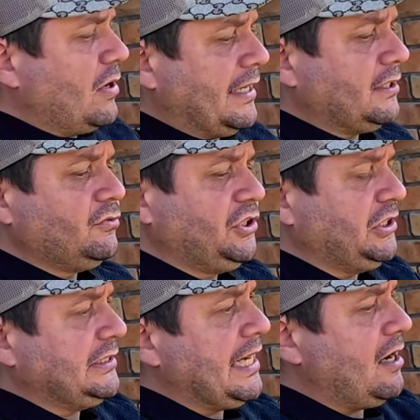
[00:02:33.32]
o cartão
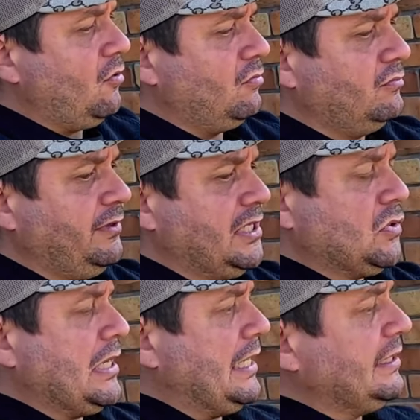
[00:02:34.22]
digital, faz
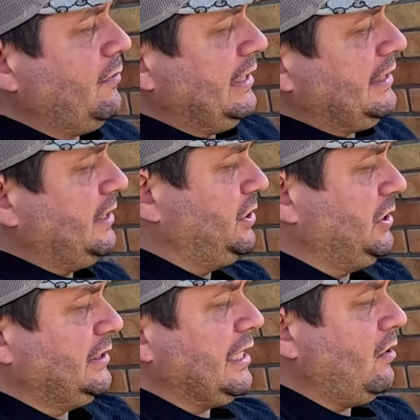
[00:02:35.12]
o cartão entrar
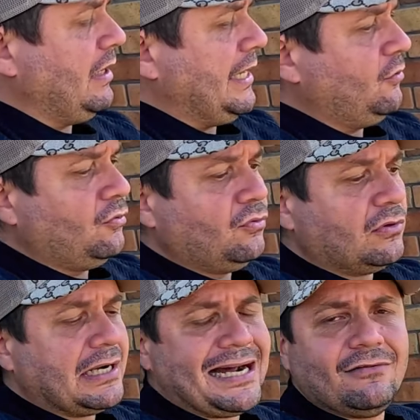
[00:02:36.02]
digital lá
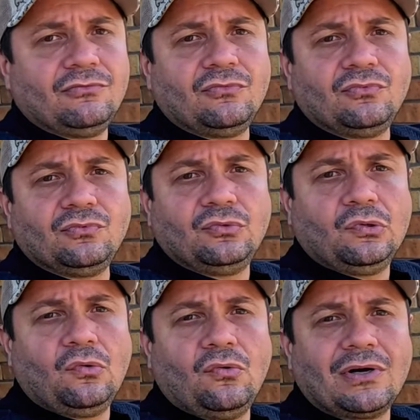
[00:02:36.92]
no, no,
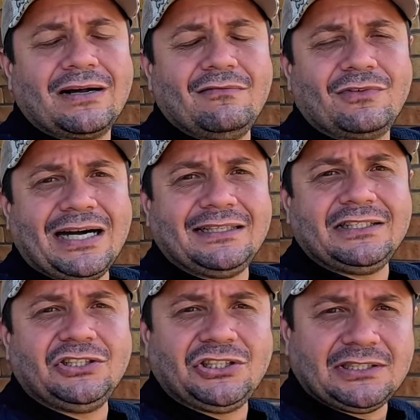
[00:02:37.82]
no, no
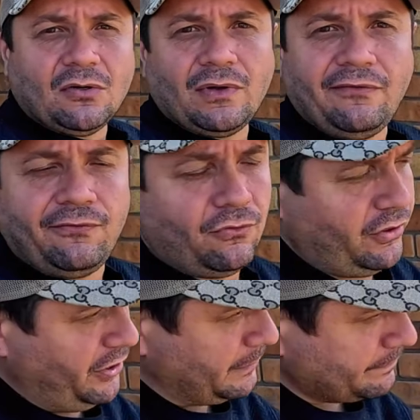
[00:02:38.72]
digital do
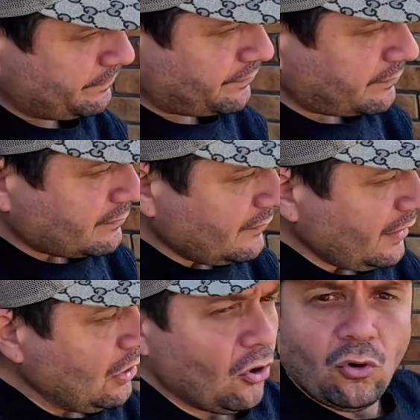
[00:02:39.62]
iPhone
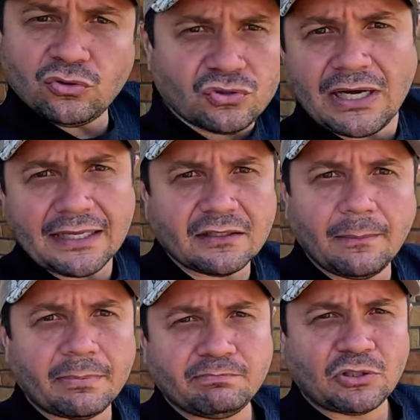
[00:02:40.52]
ou usa o cartão
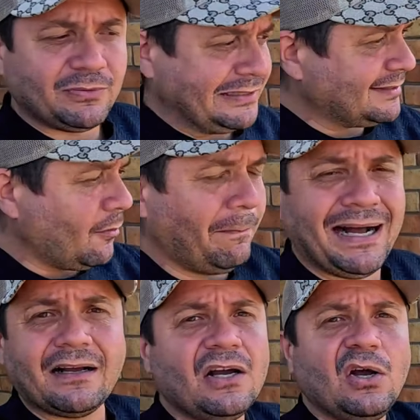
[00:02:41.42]
aproximação
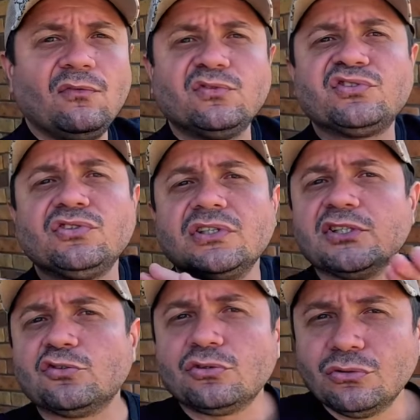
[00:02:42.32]
paga. Funciona em
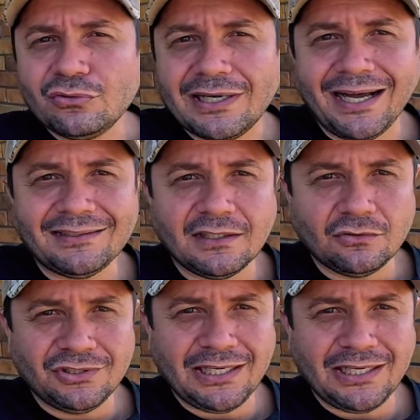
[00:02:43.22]
todo lugar, sem dor de